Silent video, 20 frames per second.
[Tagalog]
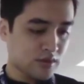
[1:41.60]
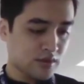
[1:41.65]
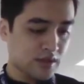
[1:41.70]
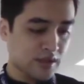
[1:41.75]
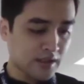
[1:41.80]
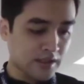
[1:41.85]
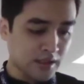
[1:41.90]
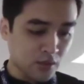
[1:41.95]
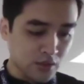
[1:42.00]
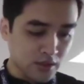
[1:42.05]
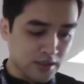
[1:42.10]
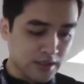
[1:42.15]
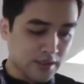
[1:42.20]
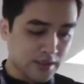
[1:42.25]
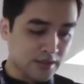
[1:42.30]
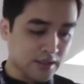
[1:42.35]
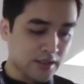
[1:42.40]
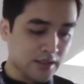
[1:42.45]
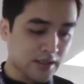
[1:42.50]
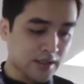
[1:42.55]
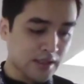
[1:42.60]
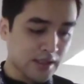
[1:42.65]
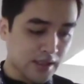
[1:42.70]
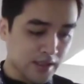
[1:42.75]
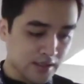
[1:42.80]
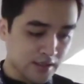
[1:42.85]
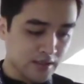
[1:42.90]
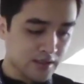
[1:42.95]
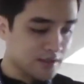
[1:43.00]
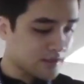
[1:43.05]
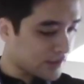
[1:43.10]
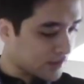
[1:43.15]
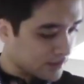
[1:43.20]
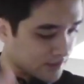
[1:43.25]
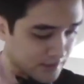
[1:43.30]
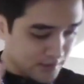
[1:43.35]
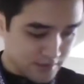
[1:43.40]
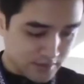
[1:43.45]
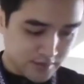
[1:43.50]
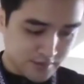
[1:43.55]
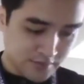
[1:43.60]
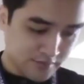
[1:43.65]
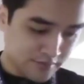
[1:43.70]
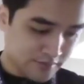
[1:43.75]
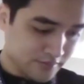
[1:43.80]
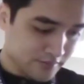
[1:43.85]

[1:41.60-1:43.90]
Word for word: Gagawin natin ang lahat, gaya ng